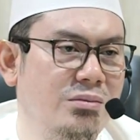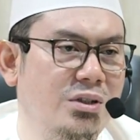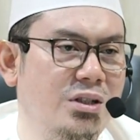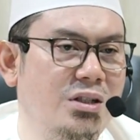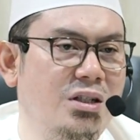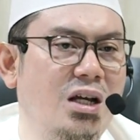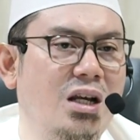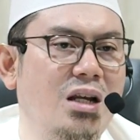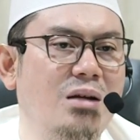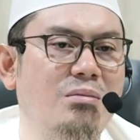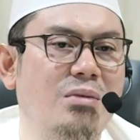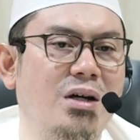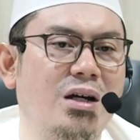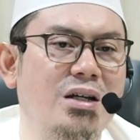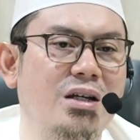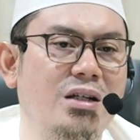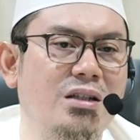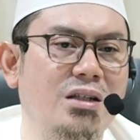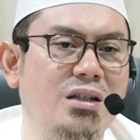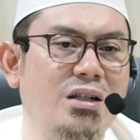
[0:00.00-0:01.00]
Di dalam
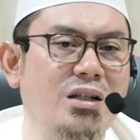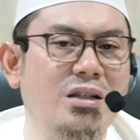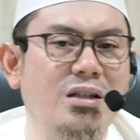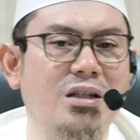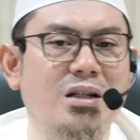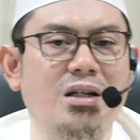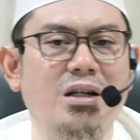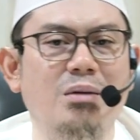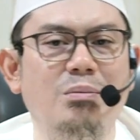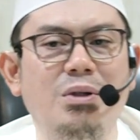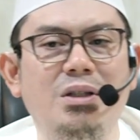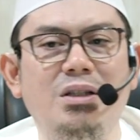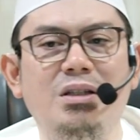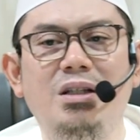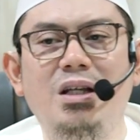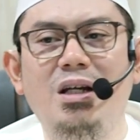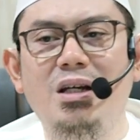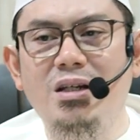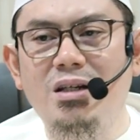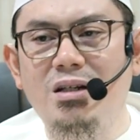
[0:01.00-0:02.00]
ayat ini terdapat
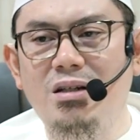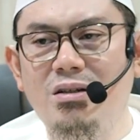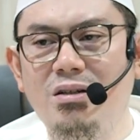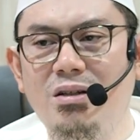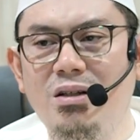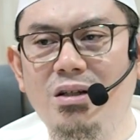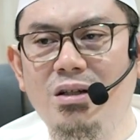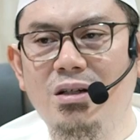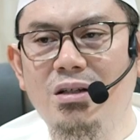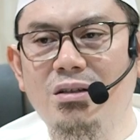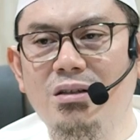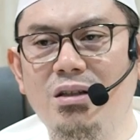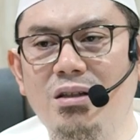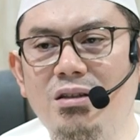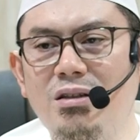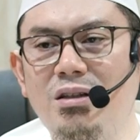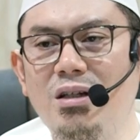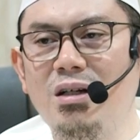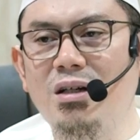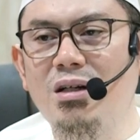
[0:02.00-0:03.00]
dalil
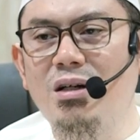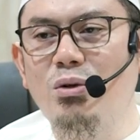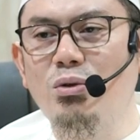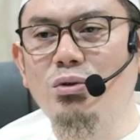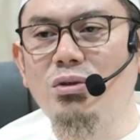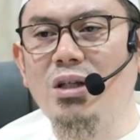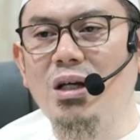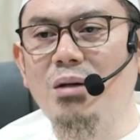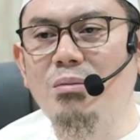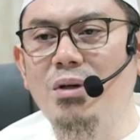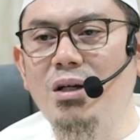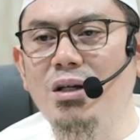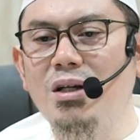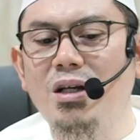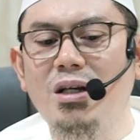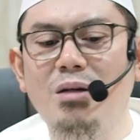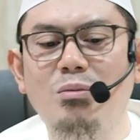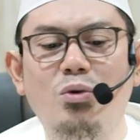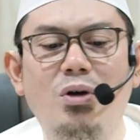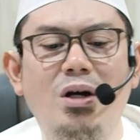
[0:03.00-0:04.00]
tentang
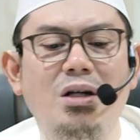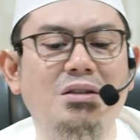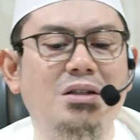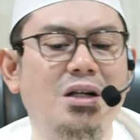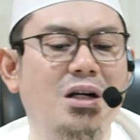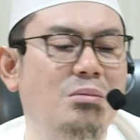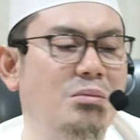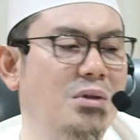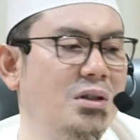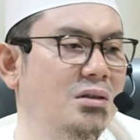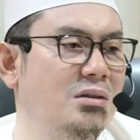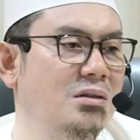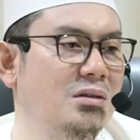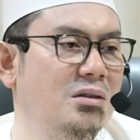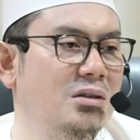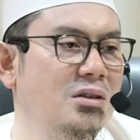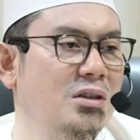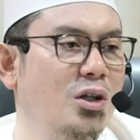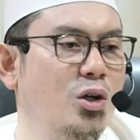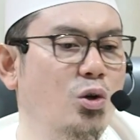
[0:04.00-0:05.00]
keutamaan ilmu agama
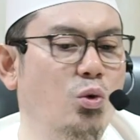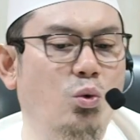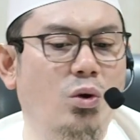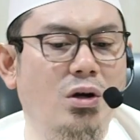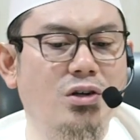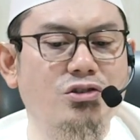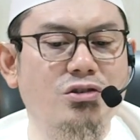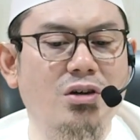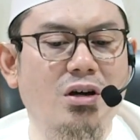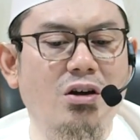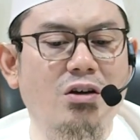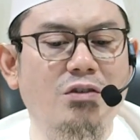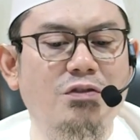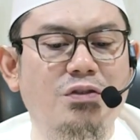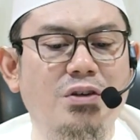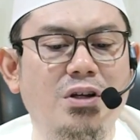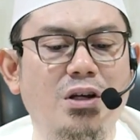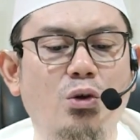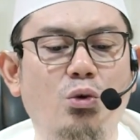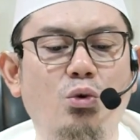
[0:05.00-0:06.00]
wa
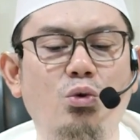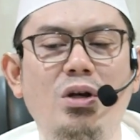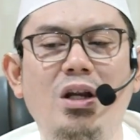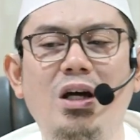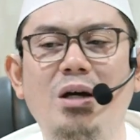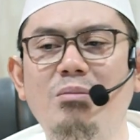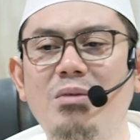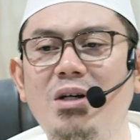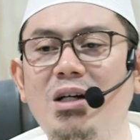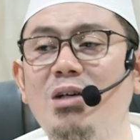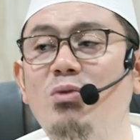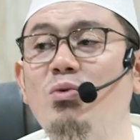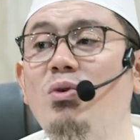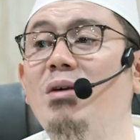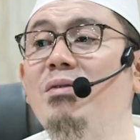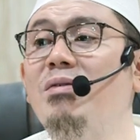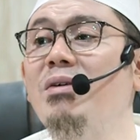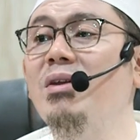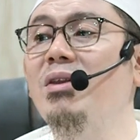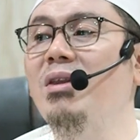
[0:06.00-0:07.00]
syarafil ulama
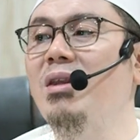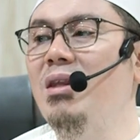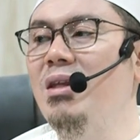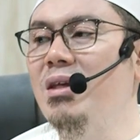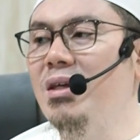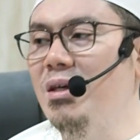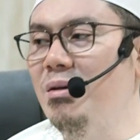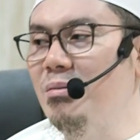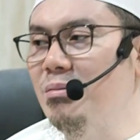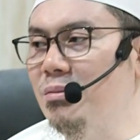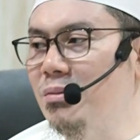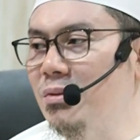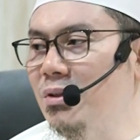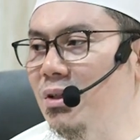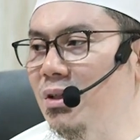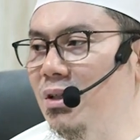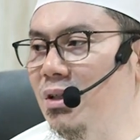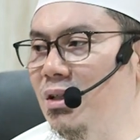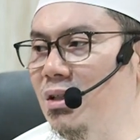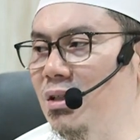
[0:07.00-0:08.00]
wa fadlihim
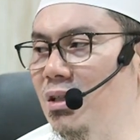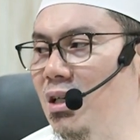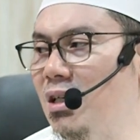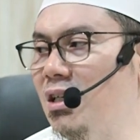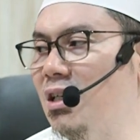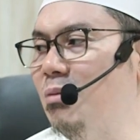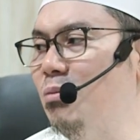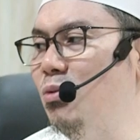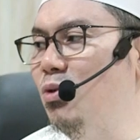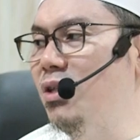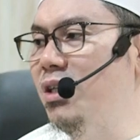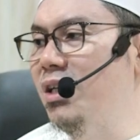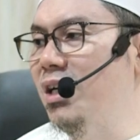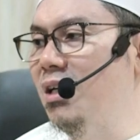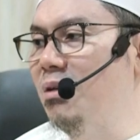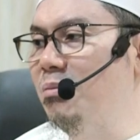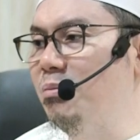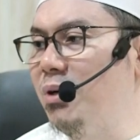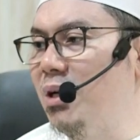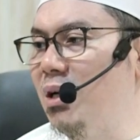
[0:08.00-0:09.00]
dan
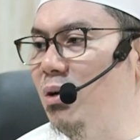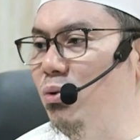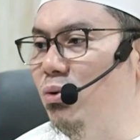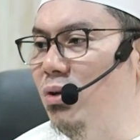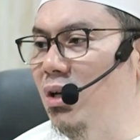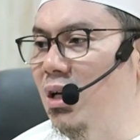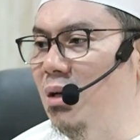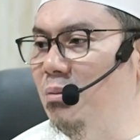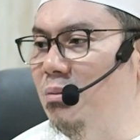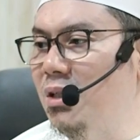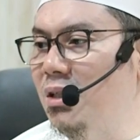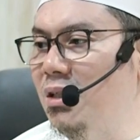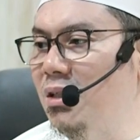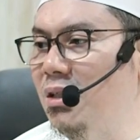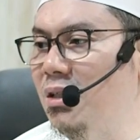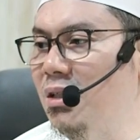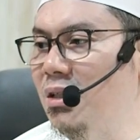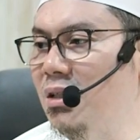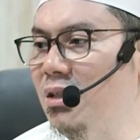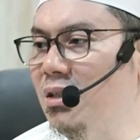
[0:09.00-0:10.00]
kemuliaan para
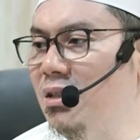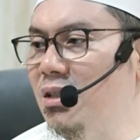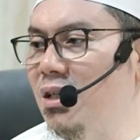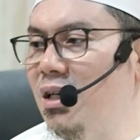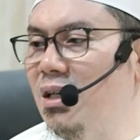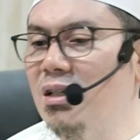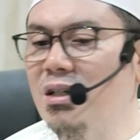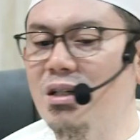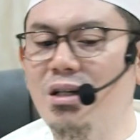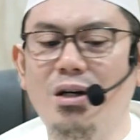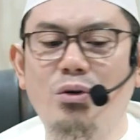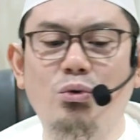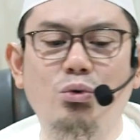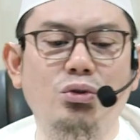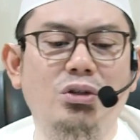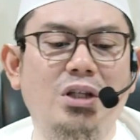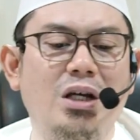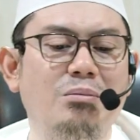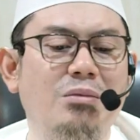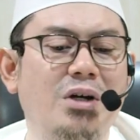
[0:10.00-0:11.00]
ulama dan
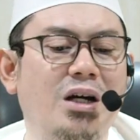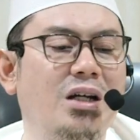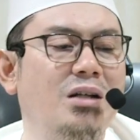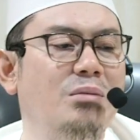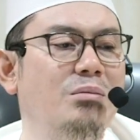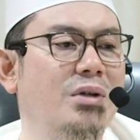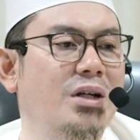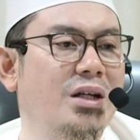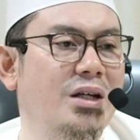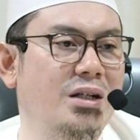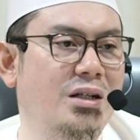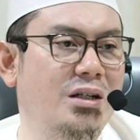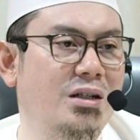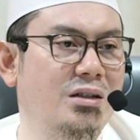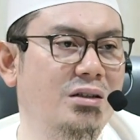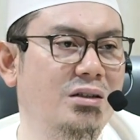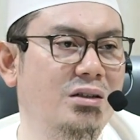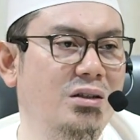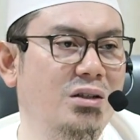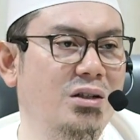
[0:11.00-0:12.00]
keutamaan mereka